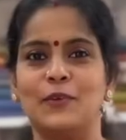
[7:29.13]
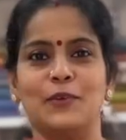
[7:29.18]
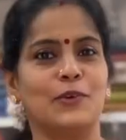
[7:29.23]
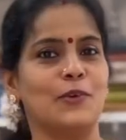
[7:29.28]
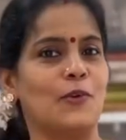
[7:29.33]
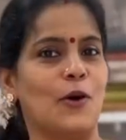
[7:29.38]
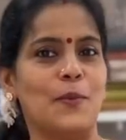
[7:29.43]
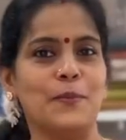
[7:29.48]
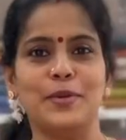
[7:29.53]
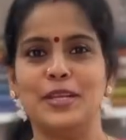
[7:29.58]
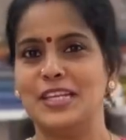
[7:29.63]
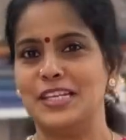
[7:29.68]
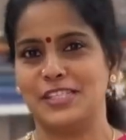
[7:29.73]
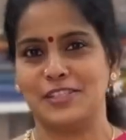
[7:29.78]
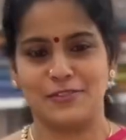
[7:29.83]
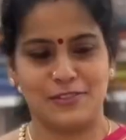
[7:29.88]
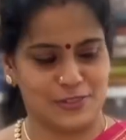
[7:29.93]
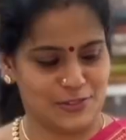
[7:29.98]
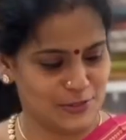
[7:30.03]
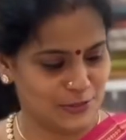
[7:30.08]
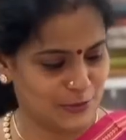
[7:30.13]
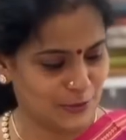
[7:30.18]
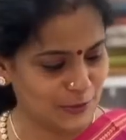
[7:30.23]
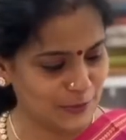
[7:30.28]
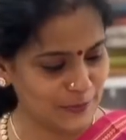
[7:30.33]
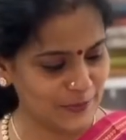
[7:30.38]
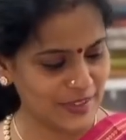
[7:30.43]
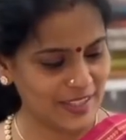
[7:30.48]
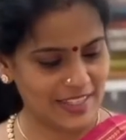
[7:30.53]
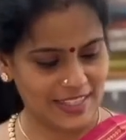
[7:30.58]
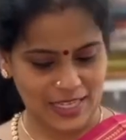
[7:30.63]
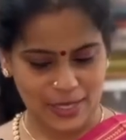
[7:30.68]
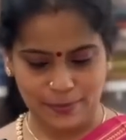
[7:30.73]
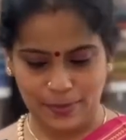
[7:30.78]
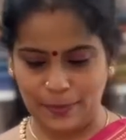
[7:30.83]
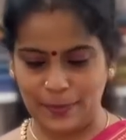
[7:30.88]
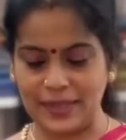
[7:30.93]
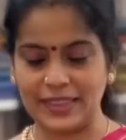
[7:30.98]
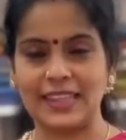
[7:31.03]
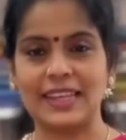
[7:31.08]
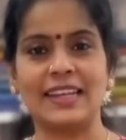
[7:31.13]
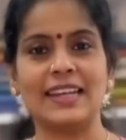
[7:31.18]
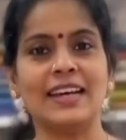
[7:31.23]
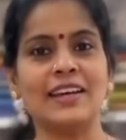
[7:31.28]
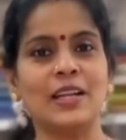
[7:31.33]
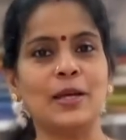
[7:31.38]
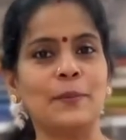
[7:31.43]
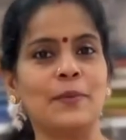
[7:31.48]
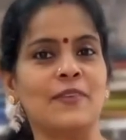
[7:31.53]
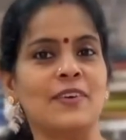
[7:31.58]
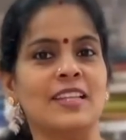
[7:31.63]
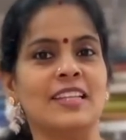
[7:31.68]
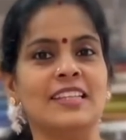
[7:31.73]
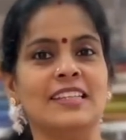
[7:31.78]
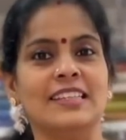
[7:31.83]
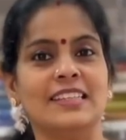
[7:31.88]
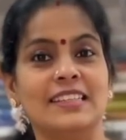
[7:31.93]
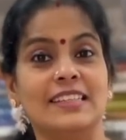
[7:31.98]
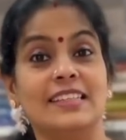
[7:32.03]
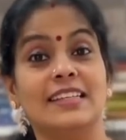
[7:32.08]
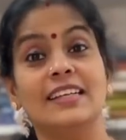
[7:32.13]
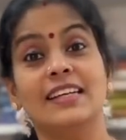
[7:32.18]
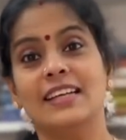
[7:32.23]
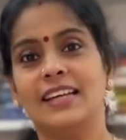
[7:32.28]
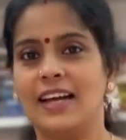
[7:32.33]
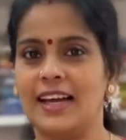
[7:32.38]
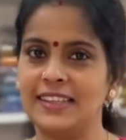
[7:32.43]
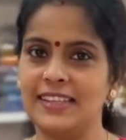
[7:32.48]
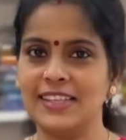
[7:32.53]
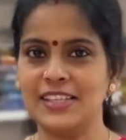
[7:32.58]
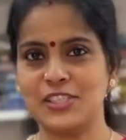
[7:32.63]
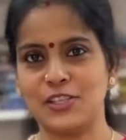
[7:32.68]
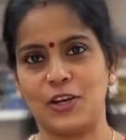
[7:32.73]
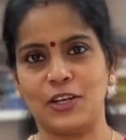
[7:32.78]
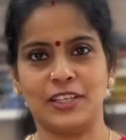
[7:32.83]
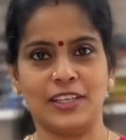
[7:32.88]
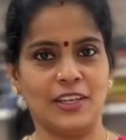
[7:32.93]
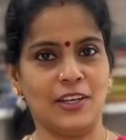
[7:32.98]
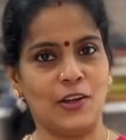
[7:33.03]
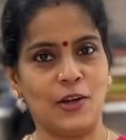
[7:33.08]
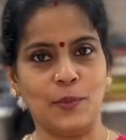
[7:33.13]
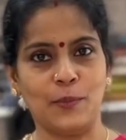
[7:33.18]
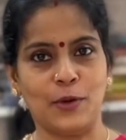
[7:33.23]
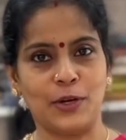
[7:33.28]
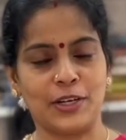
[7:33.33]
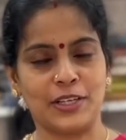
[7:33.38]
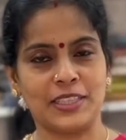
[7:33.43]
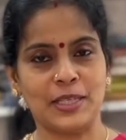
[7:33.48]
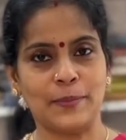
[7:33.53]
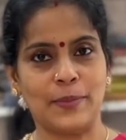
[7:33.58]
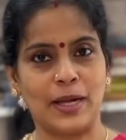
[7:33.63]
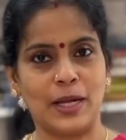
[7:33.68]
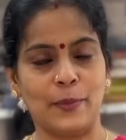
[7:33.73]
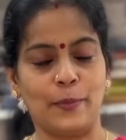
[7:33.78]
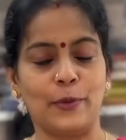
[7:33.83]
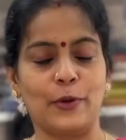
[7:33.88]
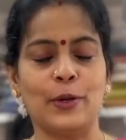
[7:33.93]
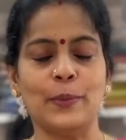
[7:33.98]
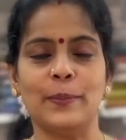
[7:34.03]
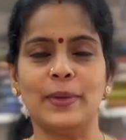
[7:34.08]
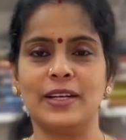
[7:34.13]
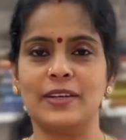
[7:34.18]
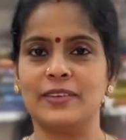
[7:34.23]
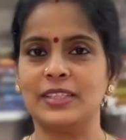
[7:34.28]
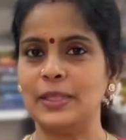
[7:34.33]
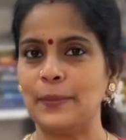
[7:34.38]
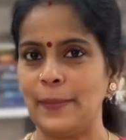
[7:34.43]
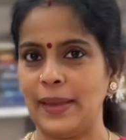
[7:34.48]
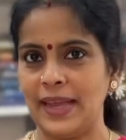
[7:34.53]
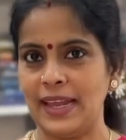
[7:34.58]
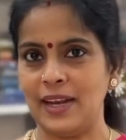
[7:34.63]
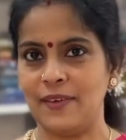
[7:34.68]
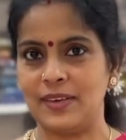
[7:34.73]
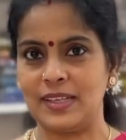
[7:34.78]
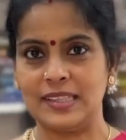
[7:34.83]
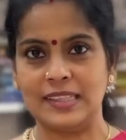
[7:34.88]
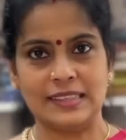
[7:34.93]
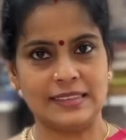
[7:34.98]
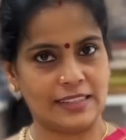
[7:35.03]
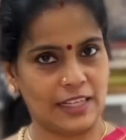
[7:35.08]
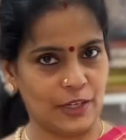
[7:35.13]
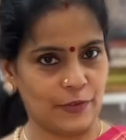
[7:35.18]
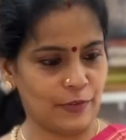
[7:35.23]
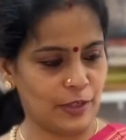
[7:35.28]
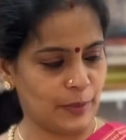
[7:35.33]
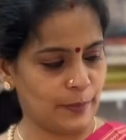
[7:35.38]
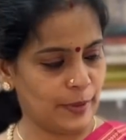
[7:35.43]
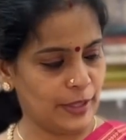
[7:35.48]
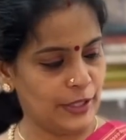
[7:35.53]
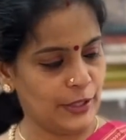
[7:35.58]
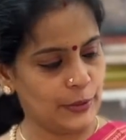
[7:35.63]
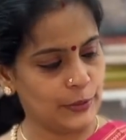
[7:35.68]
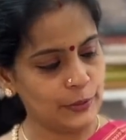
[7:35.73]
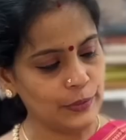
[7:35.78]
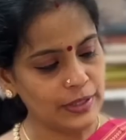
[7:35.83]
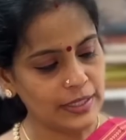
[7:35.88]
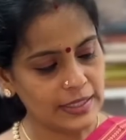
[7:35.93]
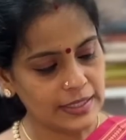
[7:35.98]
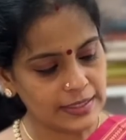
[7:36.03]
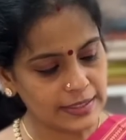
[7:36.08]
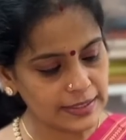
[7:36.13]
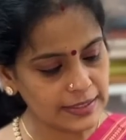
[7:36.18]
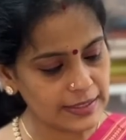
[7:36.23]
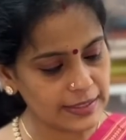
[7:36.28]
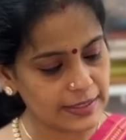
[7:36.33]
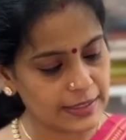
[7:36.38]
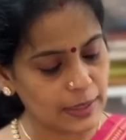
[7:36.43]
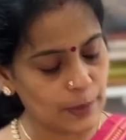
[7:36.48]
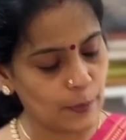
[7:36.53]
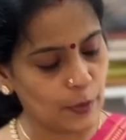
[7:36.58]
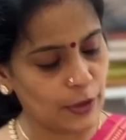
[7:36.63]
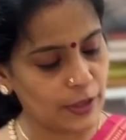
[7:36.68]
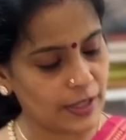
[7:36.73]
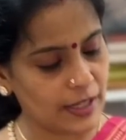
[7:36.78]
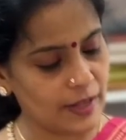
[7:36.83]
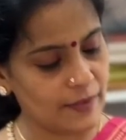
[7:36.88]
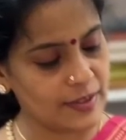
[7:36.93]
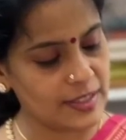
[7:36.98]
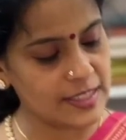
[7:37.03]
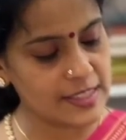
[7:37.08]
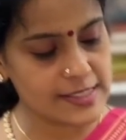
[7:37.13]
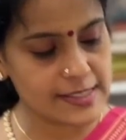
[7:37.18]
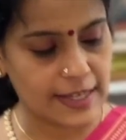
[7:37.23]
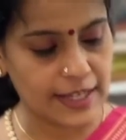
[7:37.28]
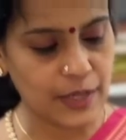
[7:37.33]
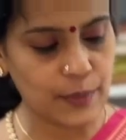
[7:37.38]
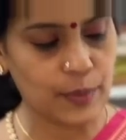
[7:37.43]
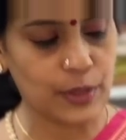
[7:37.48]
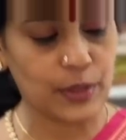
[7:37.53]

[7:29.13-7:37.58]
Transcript: அளவுக்கு காம்பினேஷன் வச்சுருக்கோம் இப்போ பார்த்தீங்கன்னா நம்ம வந்து அதே ஷார்ட் அண்ட் லாங் பார்டர் தான் பார்க்க போகிறோம் பட் வந்து மேலே வந்து த்ரெட் ஒர்க் பண்ணியிருக்கோம் கீழே இருக்கிற பார்டரில் வந்து ஜரி